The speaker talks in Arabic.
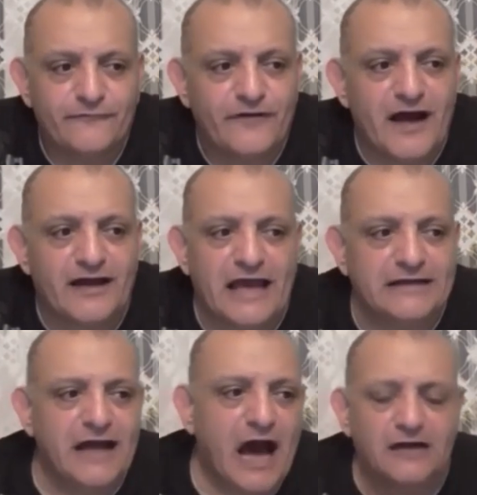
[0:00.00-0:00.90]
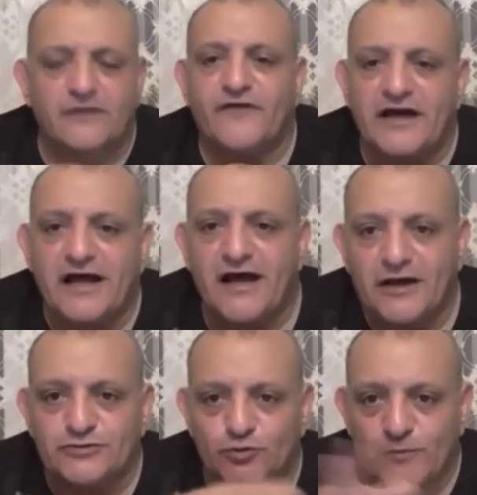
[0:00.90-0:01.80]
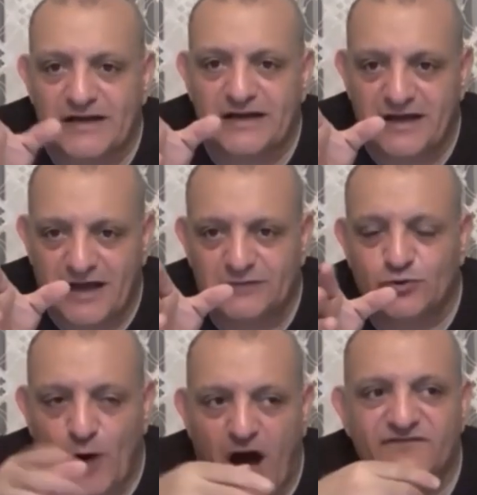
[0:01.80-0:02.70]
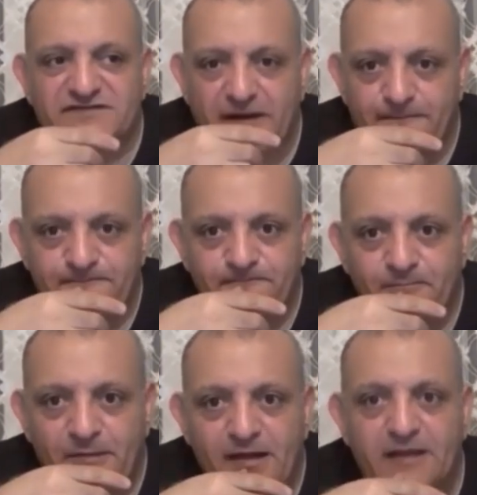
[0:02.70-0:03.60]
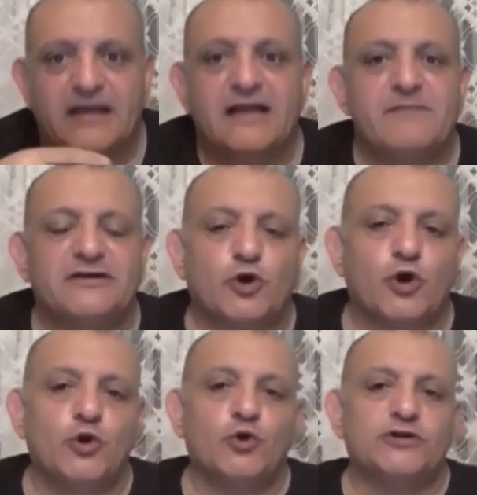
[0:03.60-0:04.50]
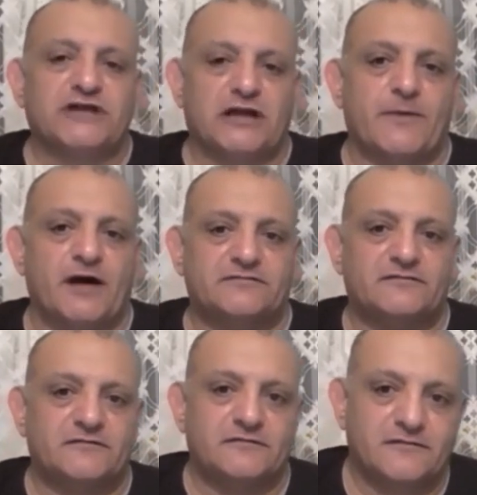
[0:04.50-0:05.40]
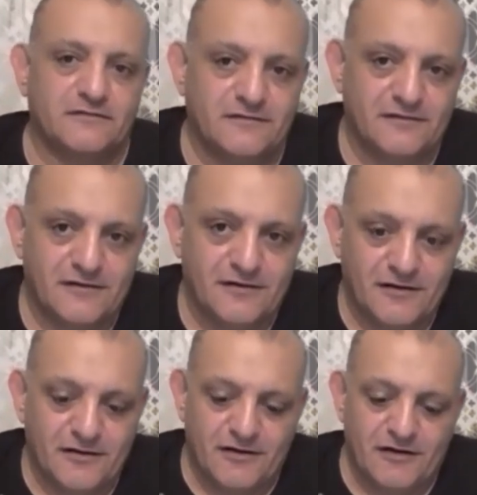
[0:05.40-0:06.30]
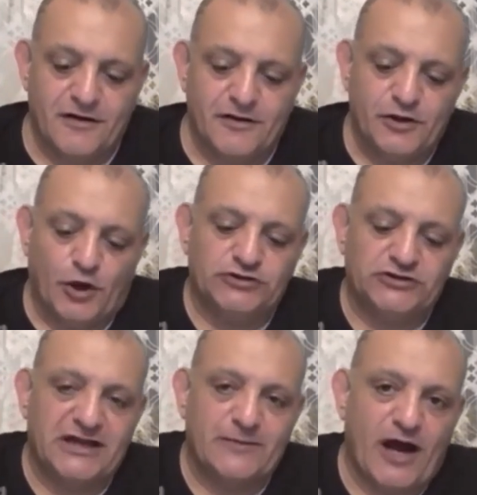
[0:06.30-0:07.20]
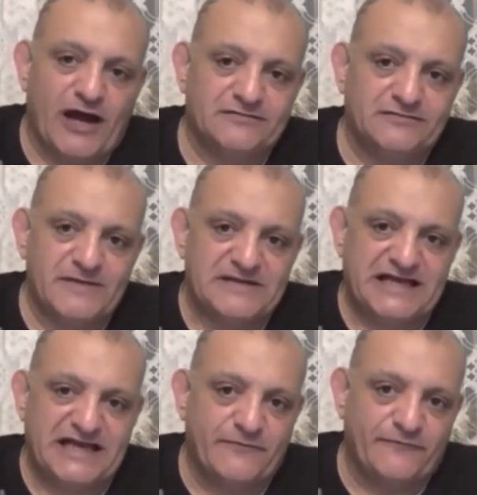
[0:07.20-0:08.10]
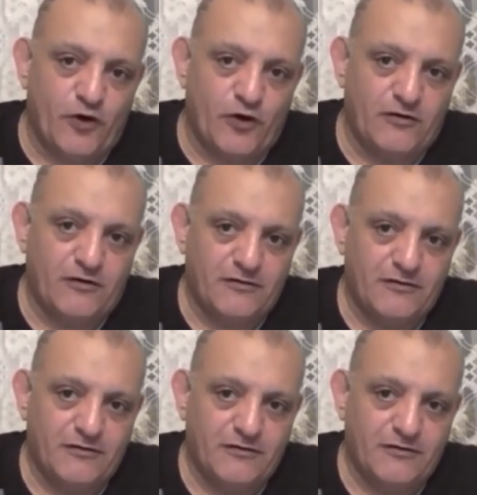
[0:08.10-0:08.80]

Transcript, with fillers: فكان اعرف انا عضو مج... عضو محافظه كان لما يدخل له لطلبات يحط طلب واحد مسيحي من فوق